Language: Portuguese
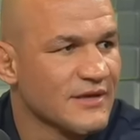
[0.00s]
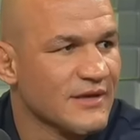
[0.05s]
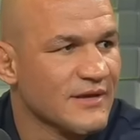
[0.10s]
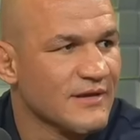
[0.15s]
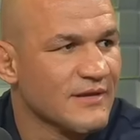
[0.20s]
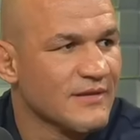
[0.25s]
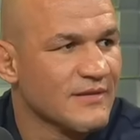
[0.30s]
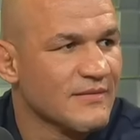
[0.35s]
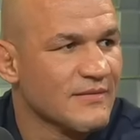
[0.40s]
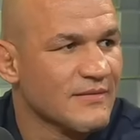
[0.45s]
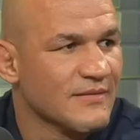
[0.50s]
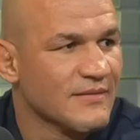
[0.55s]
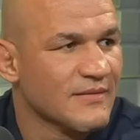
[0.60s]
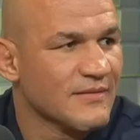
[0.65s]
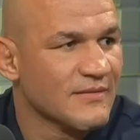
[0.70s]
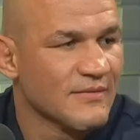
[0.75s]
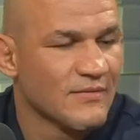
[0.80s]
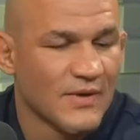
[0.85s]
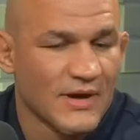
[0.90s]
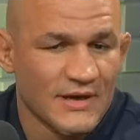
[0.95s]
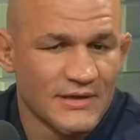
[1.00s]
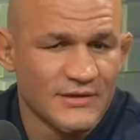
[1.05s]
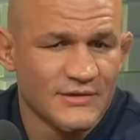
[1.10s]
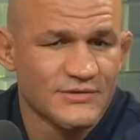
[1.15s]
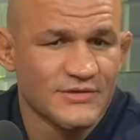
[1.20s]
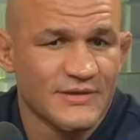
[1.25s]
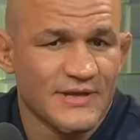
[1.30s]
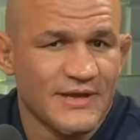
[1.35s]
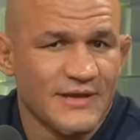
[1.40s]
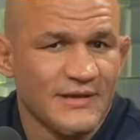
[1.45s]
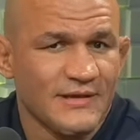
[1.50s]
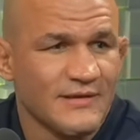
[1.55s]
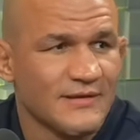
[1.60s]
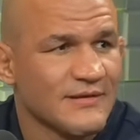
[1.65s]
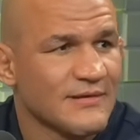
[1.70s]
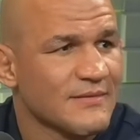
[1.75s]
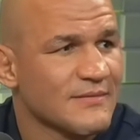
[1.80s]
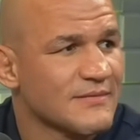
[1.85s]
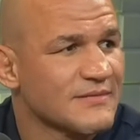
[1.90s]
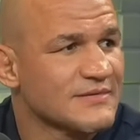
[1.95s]
uh, o Anderson, né?
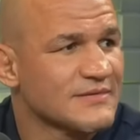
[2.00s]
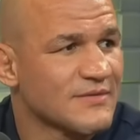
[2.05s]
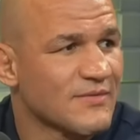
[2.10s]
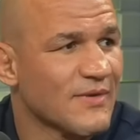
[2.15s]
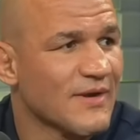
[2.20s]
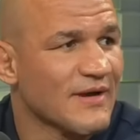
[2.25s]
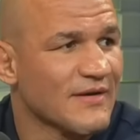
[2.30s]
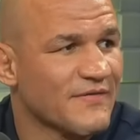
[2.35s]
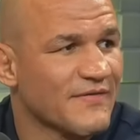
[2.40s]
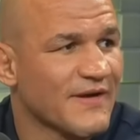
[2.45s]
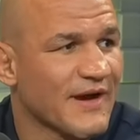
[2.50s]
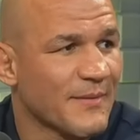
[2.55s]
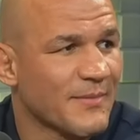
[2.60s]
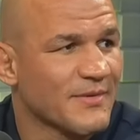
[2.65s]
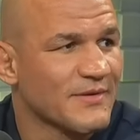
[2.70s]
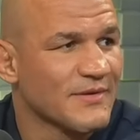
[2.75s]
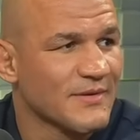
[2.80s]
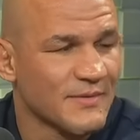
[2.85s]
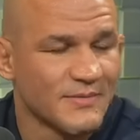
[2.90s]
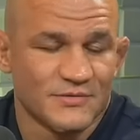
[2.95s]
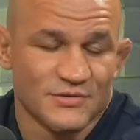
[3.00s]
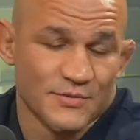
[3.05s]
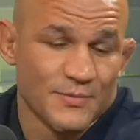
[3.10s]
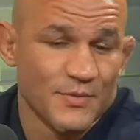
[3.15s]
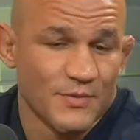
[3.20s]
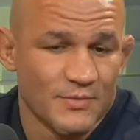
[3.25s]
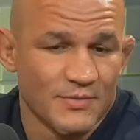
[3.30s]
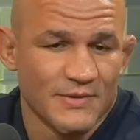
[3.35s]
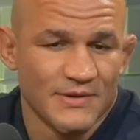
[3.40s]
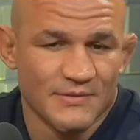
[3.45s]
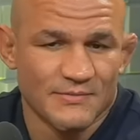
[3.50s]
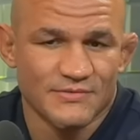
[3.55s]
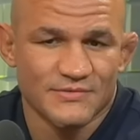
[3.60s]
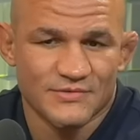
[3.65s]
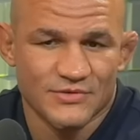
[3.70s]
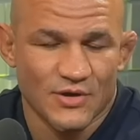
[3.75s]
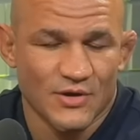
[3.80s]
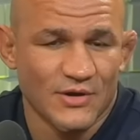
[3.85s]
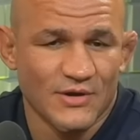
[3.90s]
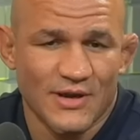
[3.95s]
Se qualificar pelo, tipo, uh,
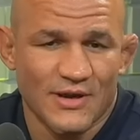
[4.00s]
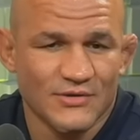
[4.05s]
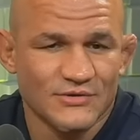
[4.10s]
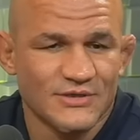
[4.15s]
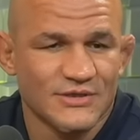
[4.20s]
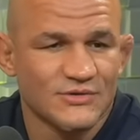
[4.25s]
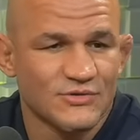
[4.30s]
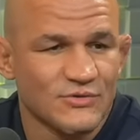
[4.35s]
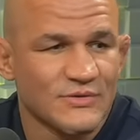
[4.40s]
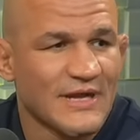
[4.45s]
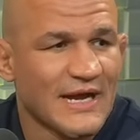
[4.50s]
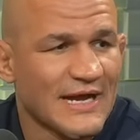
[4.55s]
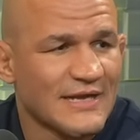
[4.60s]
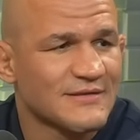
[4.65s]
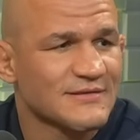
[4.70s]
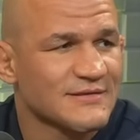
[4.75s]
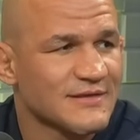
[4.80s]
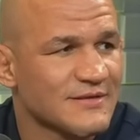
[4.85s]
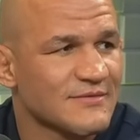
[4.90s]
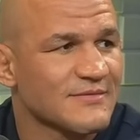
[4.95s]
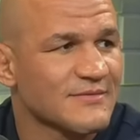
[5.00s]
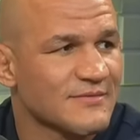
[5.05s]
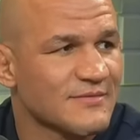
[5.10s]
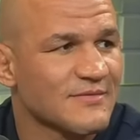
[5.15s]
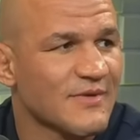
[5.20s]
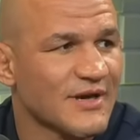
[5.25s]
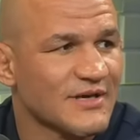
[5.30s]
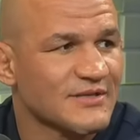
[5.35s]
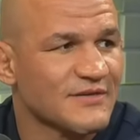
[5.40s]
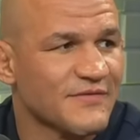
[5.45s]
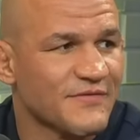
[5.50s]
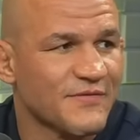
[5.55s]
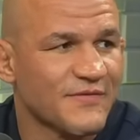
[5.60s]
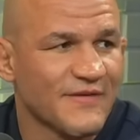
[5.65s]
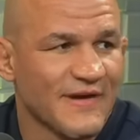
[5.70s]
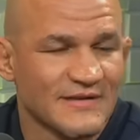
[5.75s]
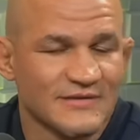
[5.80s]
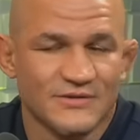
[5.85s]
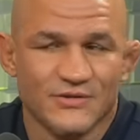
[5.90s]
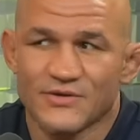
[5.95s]
só olhar os resultados, né? Do, acho que uhum.
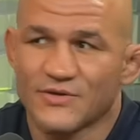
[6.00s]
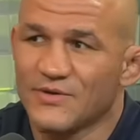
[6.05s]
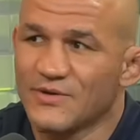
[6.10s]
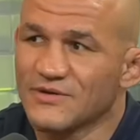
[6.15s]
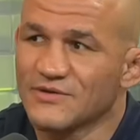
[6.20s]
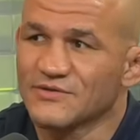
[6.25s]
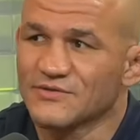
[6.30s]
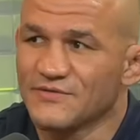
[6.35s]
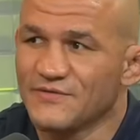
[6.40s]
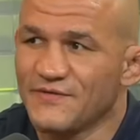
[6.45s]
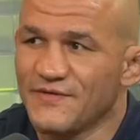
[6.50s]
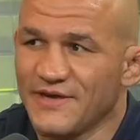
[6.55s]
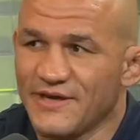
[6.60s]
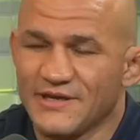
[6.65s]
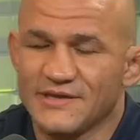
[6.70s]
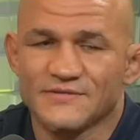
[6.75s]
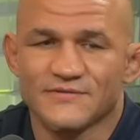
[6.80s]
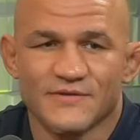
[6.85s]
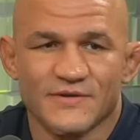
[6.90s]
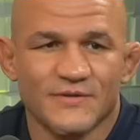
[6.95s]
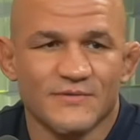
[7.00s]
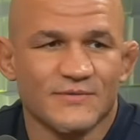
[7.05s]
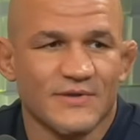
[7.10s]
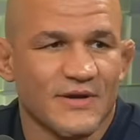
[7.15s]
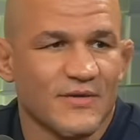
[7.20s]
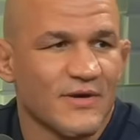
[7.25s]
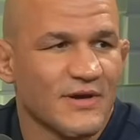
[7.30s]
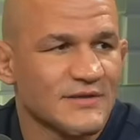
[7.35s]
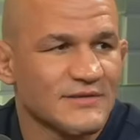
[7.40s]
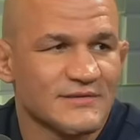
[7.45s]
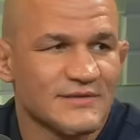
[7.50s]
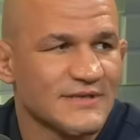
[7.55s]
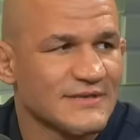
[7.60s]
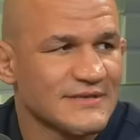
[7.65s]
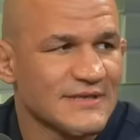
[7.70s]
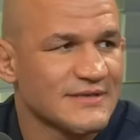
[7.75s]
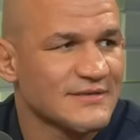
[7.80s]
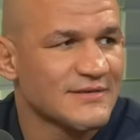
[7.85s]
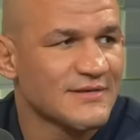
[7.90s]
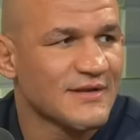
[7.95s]
fazer uhum. o que o Anderson fez foi um negócio
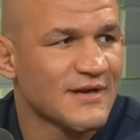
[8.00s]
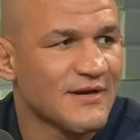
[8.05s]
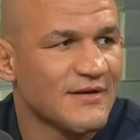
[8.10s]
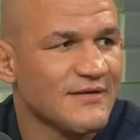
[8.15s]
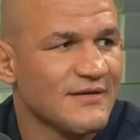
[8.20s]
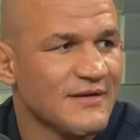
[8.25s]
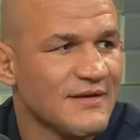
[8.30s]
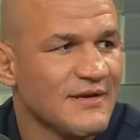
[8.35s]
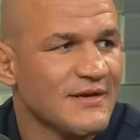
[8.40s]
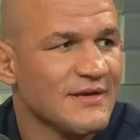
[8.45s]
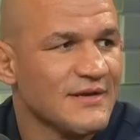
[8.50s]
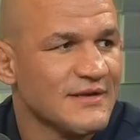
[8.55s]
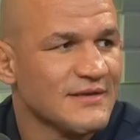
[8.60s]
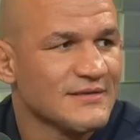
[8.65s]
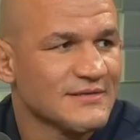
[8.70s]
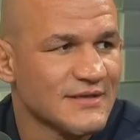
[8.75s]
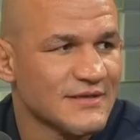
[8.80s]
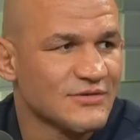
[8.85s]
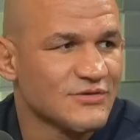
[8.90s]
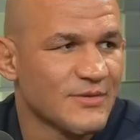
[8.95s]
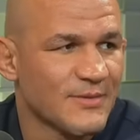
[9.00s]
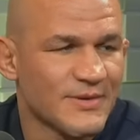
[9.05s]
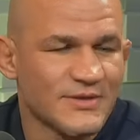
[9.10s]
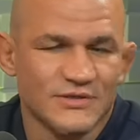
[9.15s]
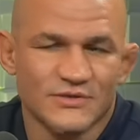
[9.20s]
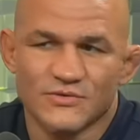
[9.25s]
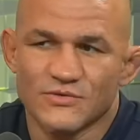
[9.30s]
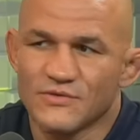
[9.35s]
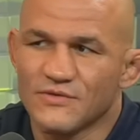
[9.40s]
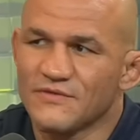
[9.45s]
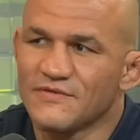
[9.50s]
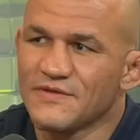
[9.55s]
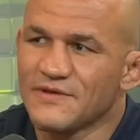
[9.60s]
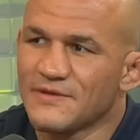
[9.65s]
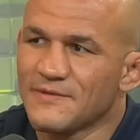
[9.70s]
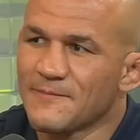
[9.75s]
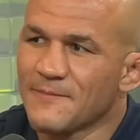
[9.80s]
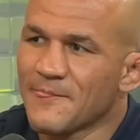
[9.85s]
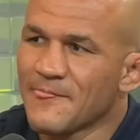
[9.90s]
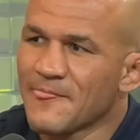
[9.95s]
sensacional. Sem sombra Ele ficou 10 anos